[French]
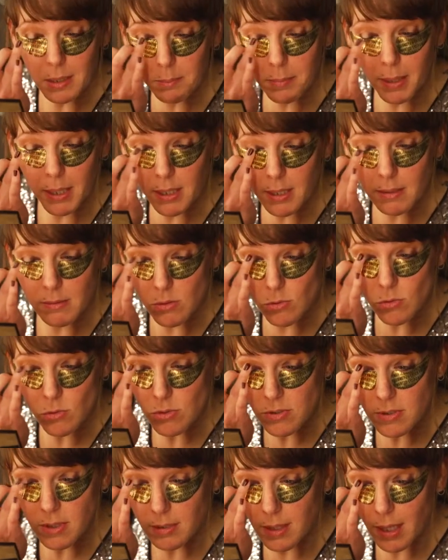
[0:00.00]
les paillettes
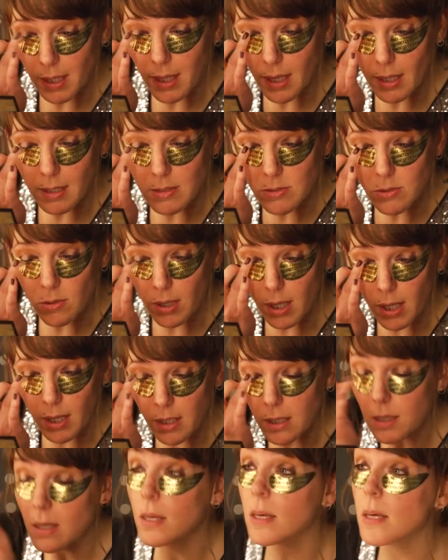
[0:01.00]
jusque derrière les
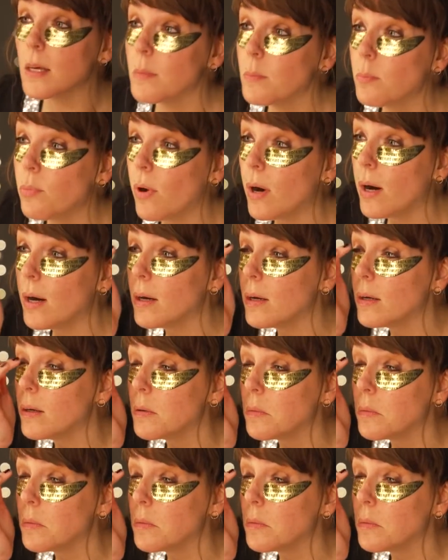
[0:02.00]
oreilles Moi,